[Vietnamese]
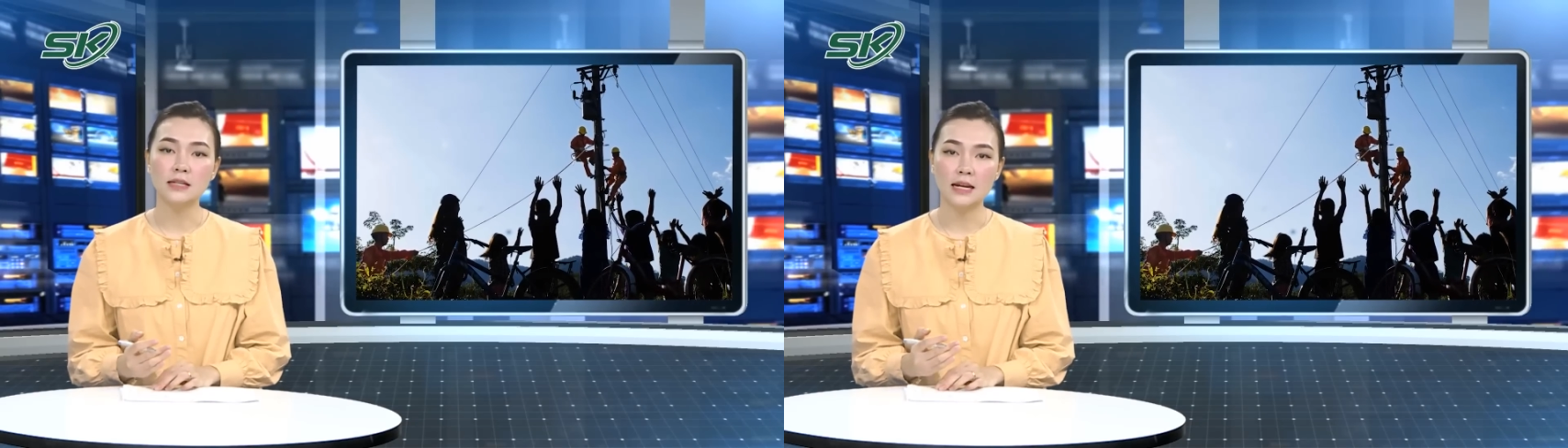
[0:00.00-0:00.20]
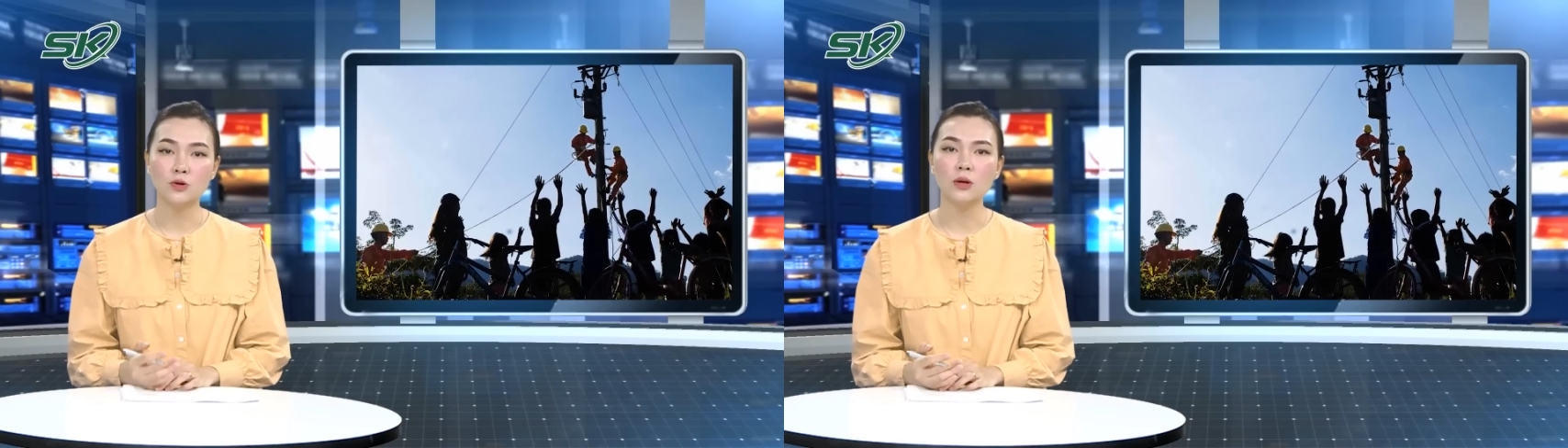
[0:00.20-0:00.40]

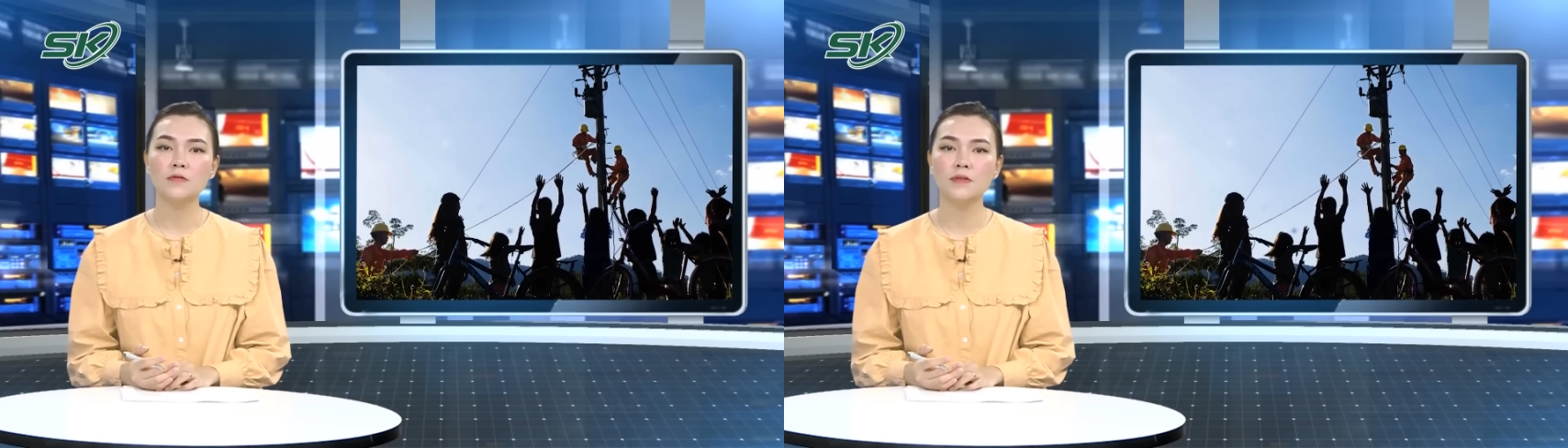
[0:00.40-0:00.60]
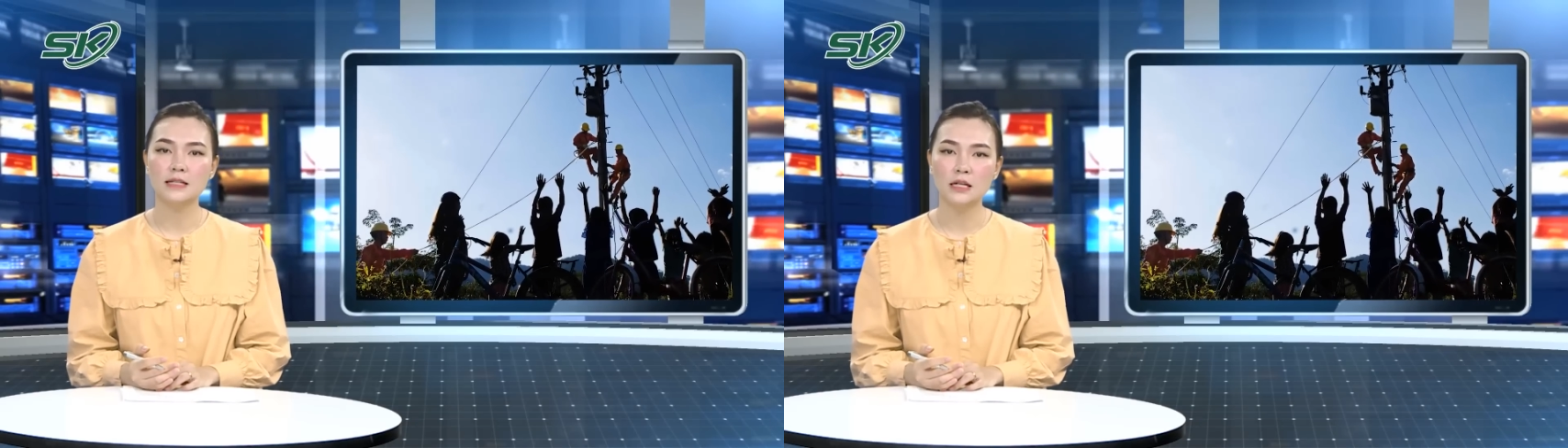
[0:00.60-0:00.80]
sản
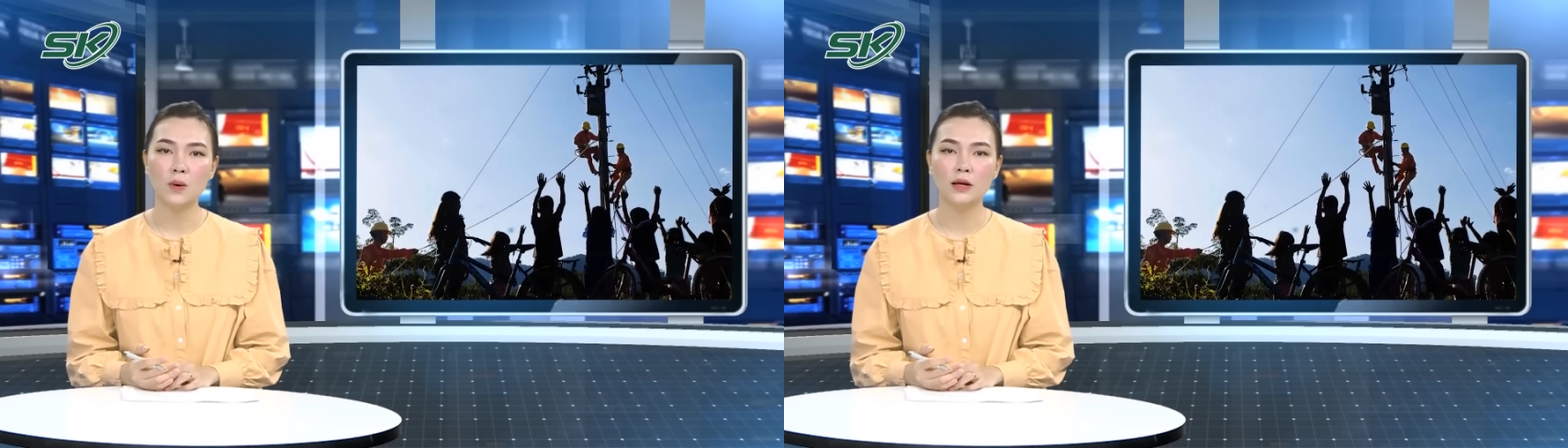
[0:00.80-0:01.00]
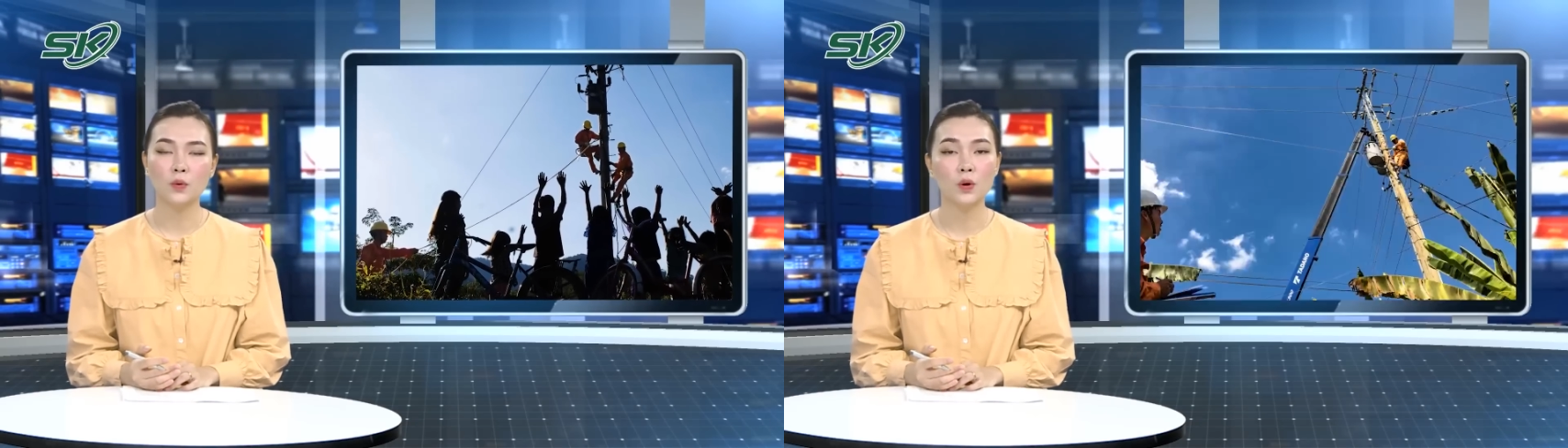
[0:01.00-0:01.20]
xuất và sinh
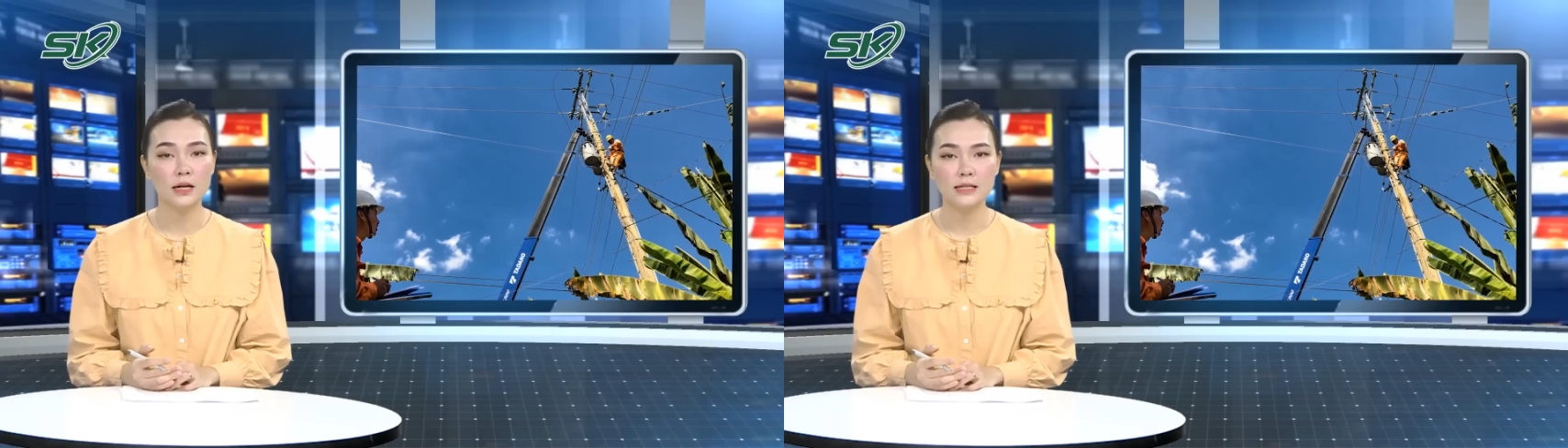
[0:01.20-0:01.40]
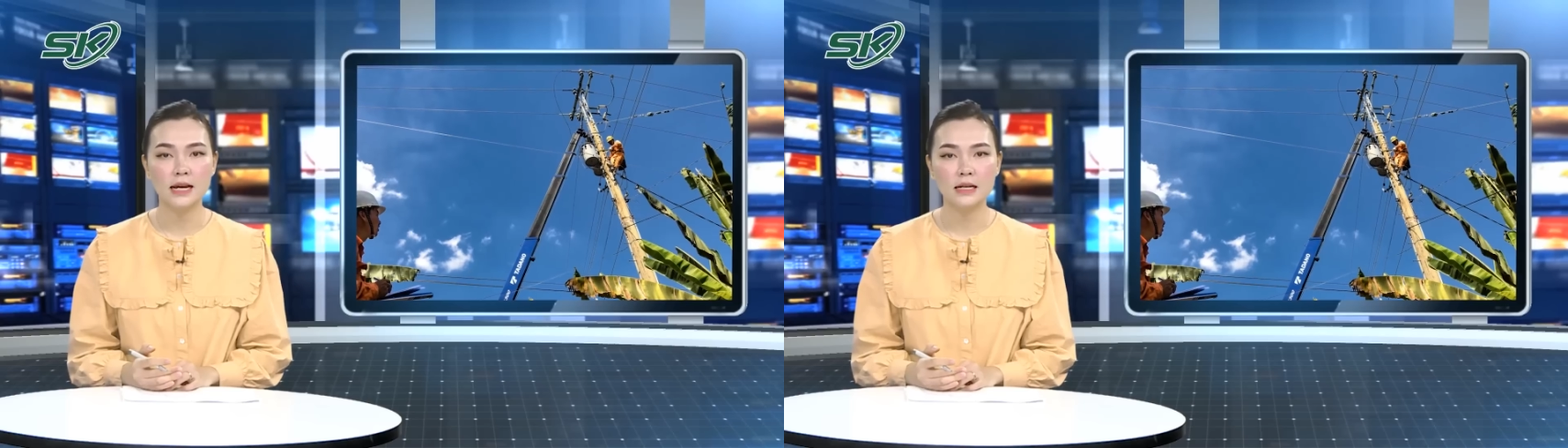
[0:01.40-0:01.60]
hoạt của
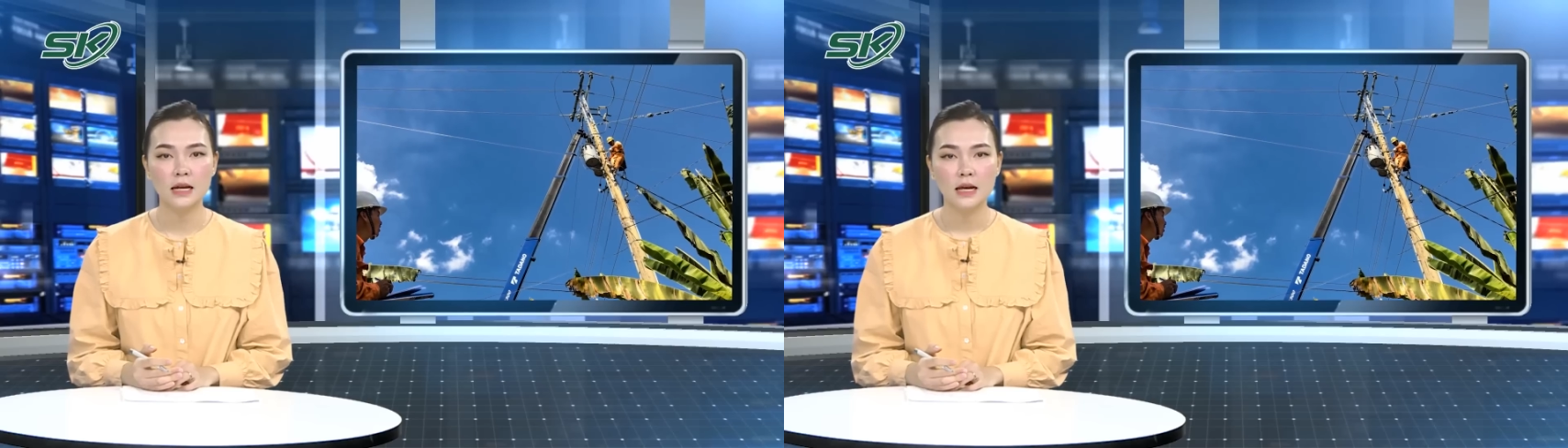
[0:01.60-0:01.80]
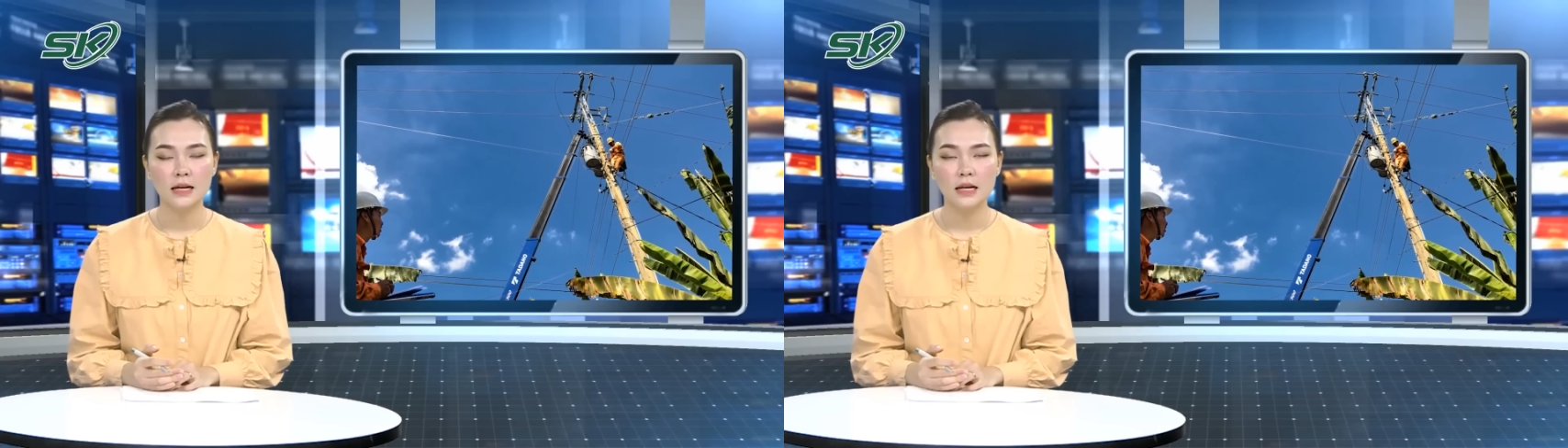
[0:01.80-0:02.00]
người dân
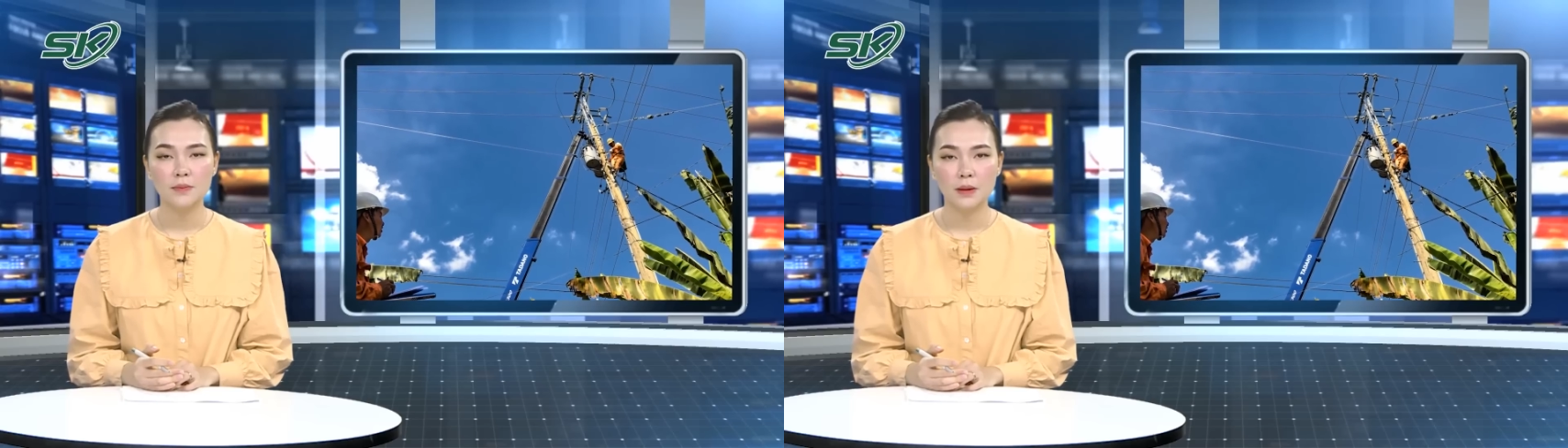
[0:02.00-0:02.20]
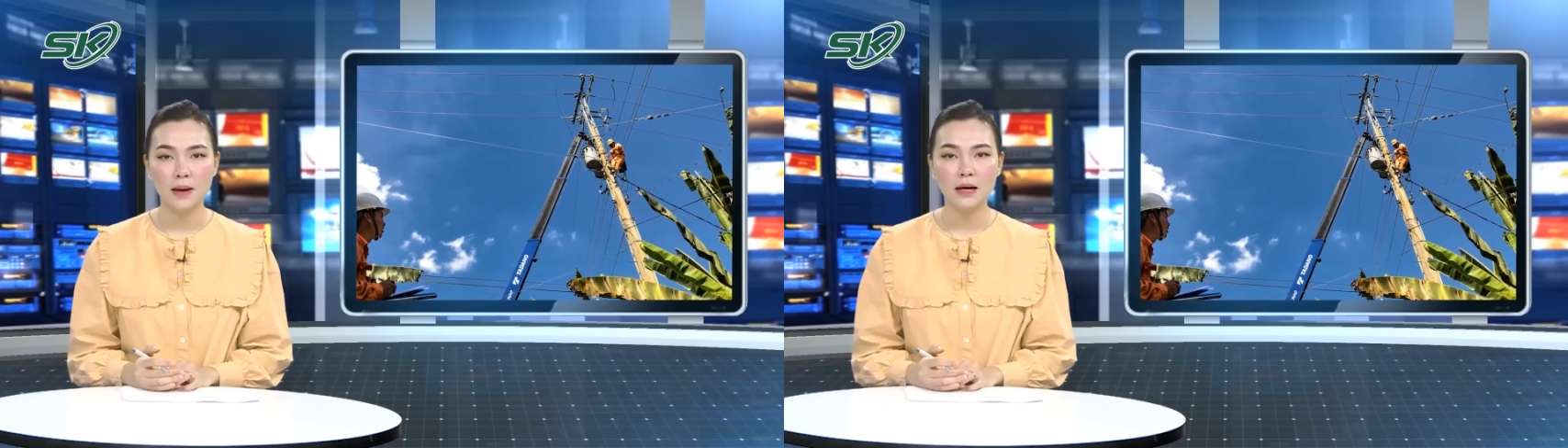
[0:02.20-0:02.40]
khi
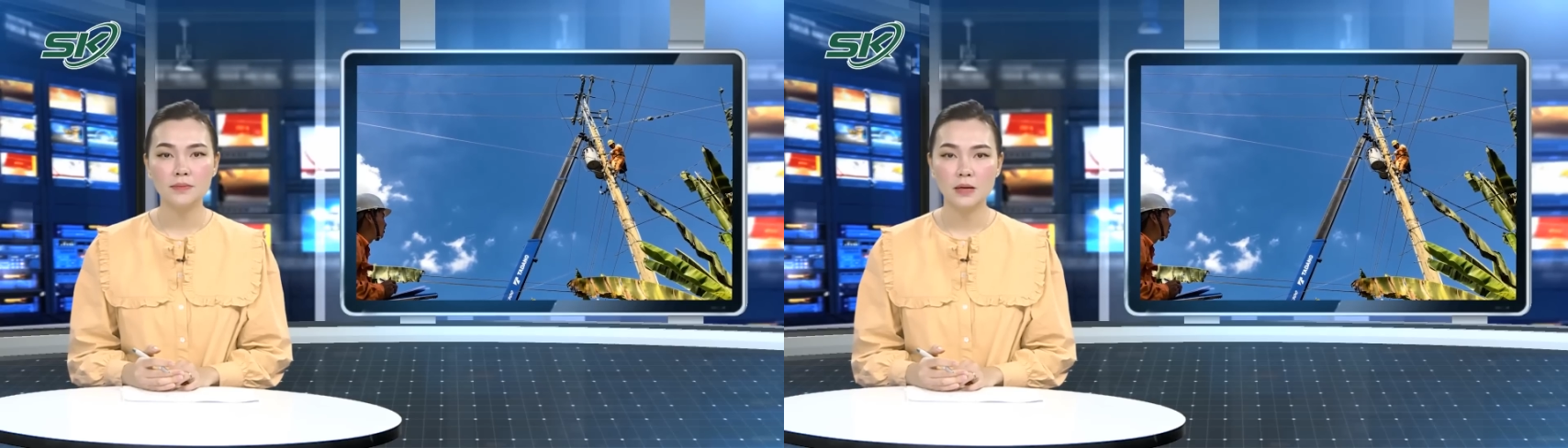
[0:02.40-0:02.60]
miền Bắc,